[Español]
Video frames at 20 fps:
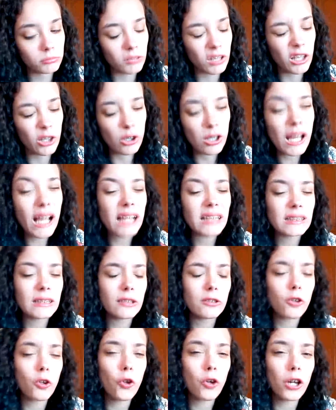creo que casi
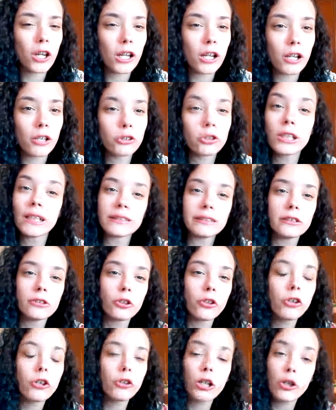todo que casi
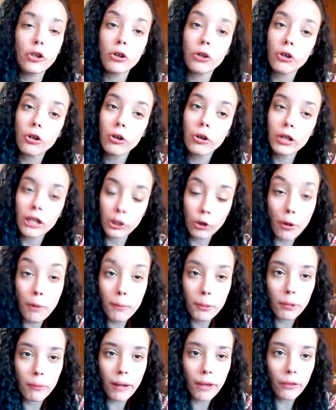todo que lo que no he
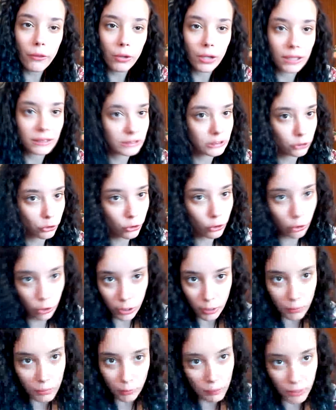probado, casi todo lo que
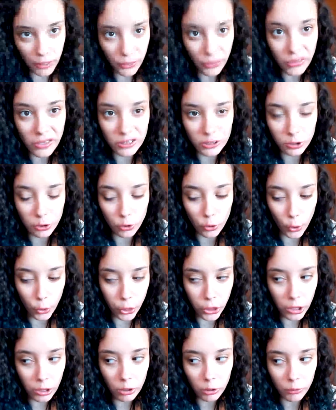me parece
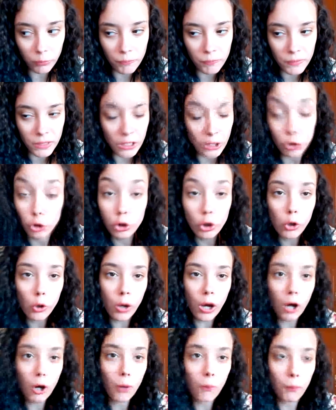desconocido, no lo
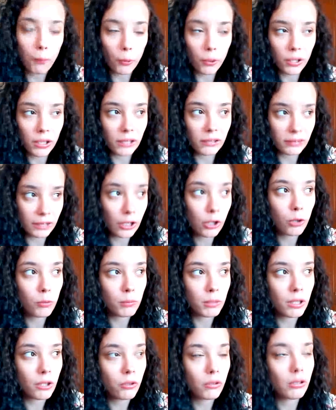hago porque tengo
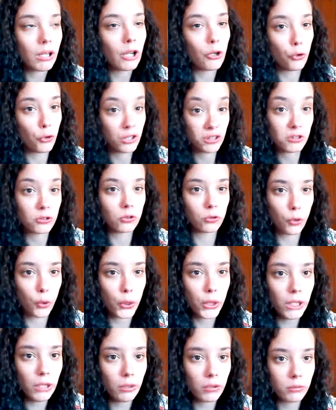miedo a lo
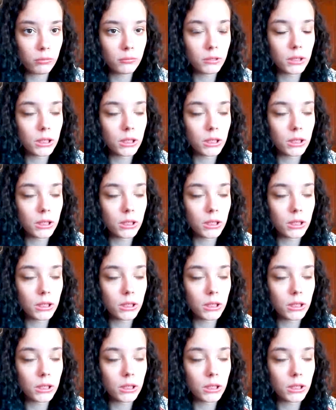desconocido.